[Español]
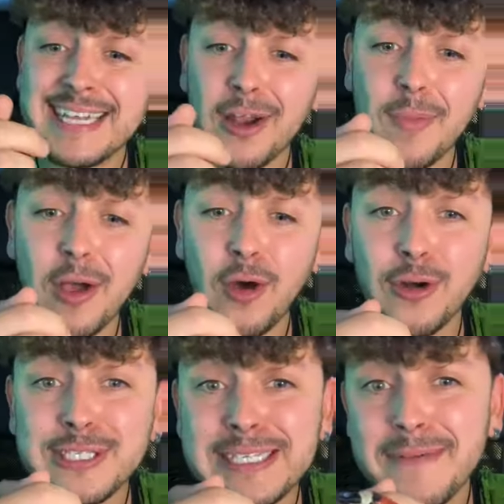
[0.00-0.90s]
que lo
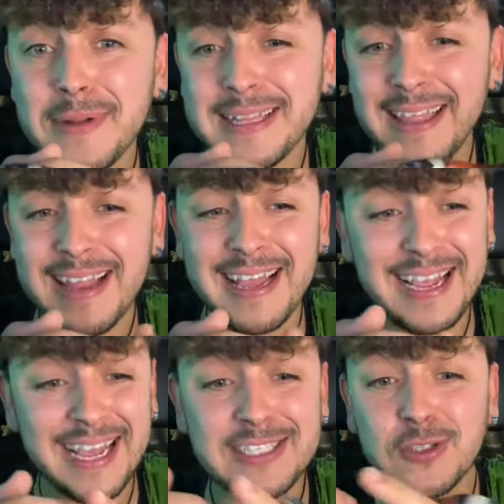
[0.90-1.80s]
mejor siempre te diré
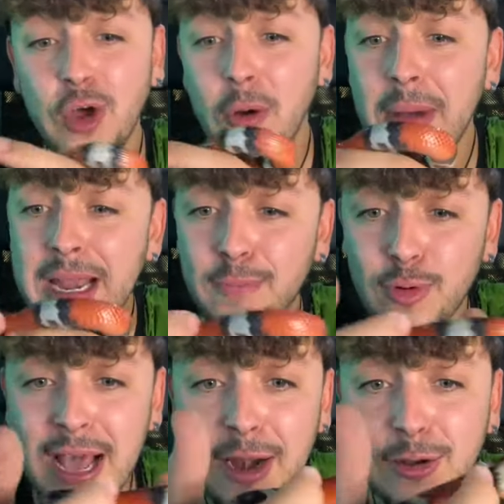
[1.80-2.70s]
que es no
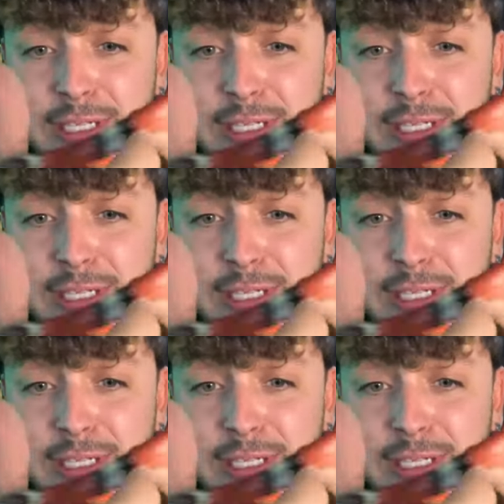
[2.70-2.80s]
manipular los